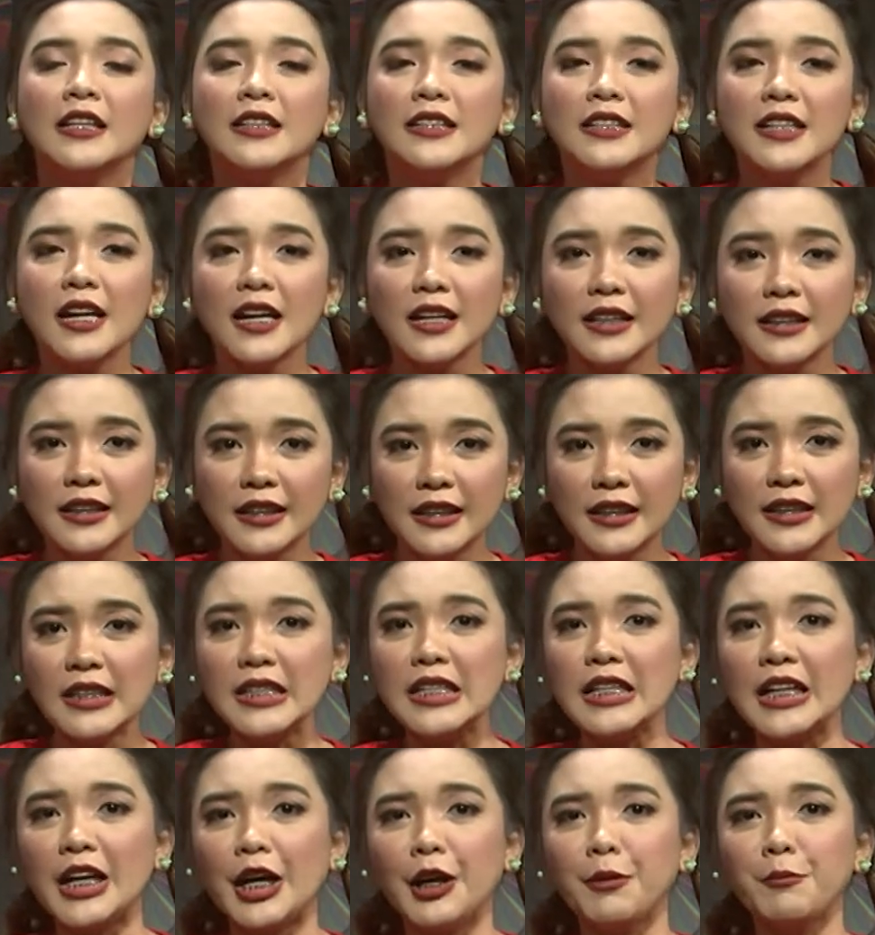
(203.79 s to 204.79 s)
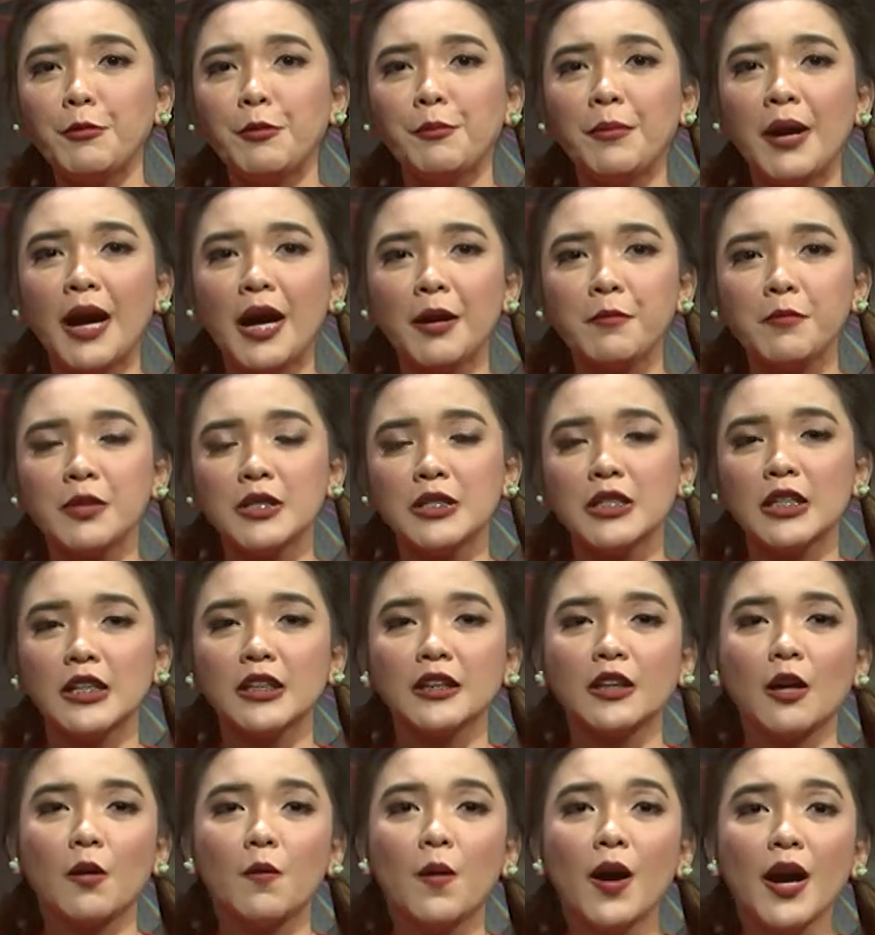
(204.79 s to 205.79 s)
Jadi dengan memahami
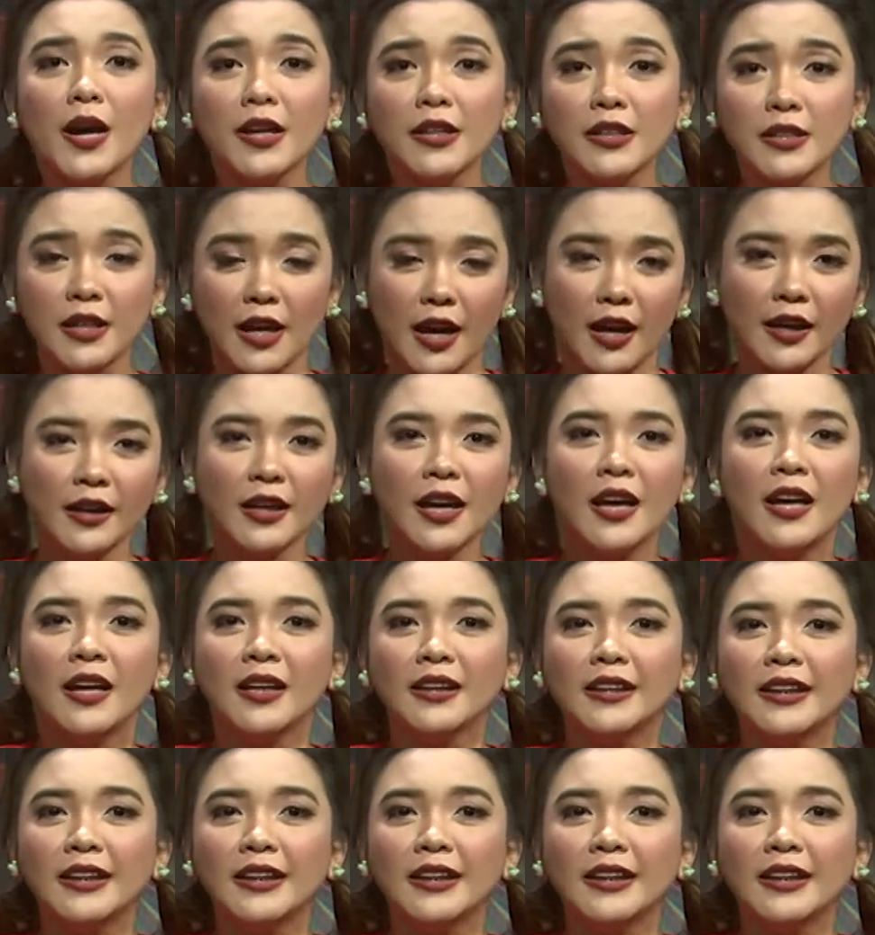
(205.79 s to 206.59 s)
cerita wayang,